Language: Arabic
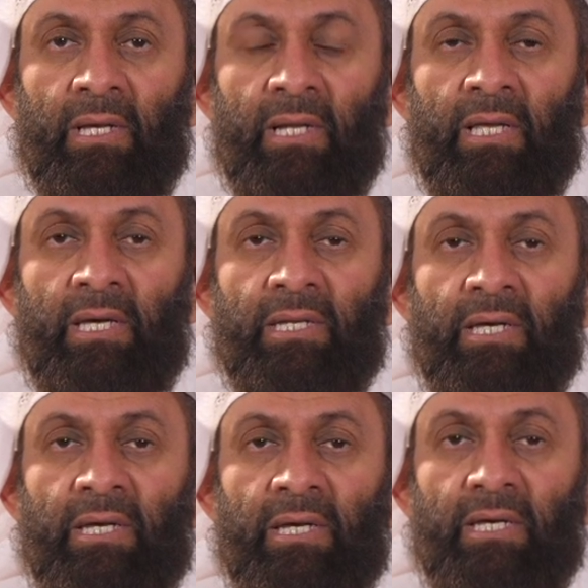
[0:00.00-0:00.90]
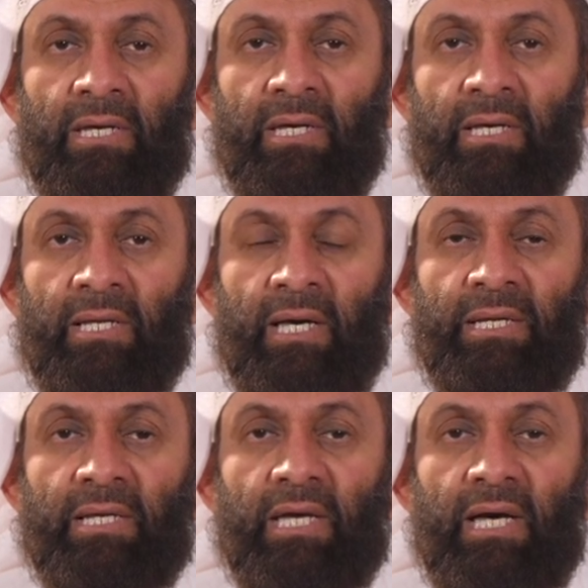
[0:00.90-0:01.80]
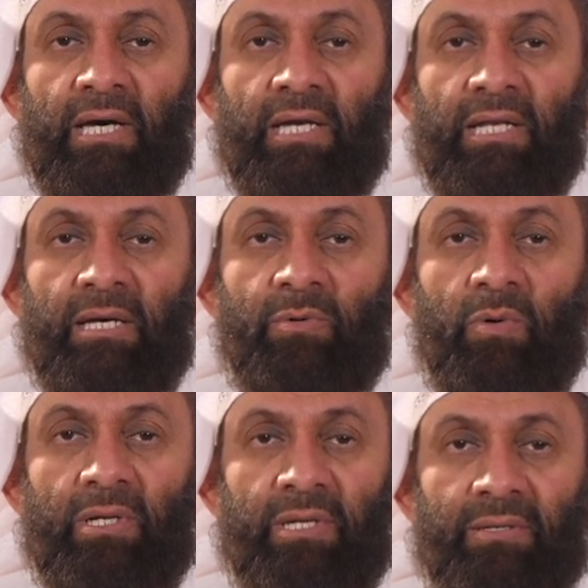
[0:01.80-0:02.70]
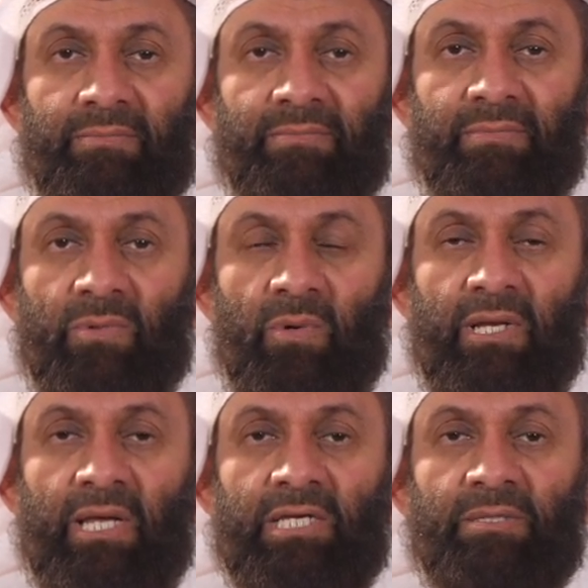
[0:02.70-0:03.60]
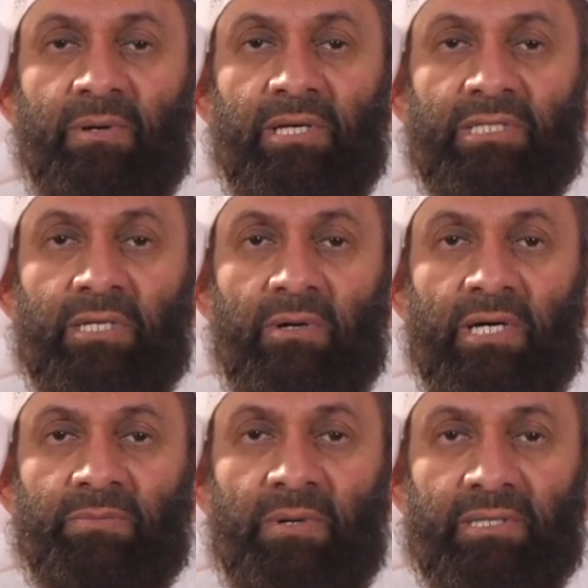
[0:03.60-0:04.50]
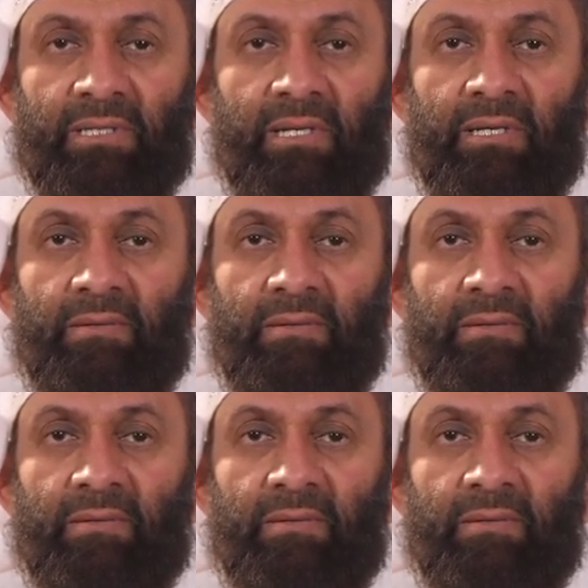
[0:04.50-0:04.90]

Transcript: لأن لا نكاح إلا بولي والا أصبح الزواج باطل